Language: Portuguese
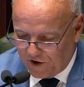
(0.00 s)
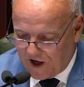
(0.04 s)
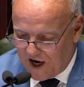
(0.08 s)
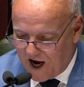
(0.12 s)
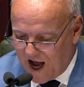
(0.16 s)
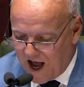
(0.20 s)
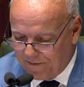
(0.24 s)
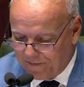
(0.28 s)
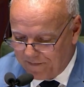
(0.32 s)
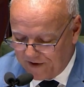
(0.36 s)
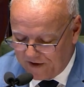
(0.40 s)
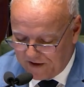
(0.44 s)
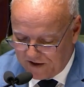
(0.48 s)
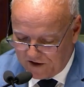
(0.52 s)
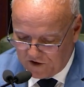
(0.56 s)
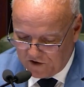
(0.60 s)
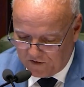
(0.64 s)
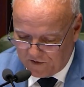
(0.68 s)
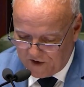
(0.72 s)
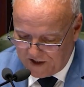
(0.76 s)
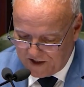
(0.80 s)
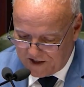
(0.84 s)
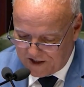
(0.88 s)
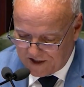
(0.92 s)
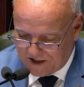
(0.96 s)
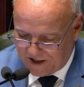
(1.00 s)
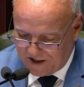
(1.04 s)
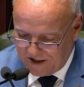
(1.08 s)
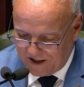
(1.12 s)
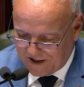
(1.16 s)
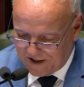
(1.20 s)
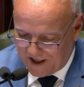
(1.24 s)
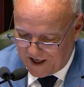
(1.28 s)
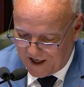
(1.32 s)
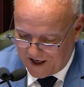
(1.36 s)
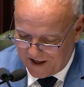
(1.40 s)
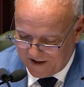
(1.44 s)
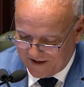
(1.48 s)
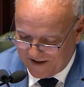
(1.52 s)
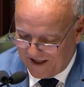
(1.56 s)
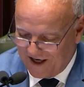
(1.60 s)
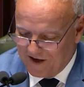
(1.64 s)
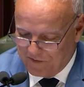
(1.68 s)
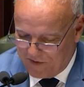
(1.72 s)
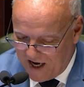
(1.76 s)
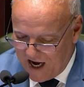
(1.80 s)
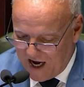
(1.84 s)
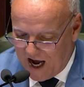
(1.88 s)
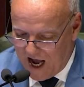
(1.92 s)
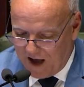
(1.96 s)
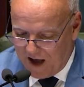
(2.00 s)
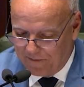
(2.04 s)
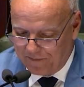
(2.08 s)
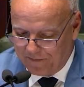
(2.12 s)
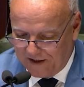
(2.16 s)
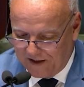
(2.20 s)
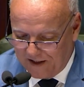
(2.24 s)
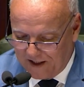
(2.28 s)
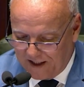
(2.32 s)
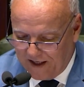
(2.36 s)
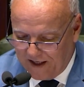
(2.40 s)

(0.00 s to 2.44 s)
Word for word: das mãos do vereador doutor Gilberto.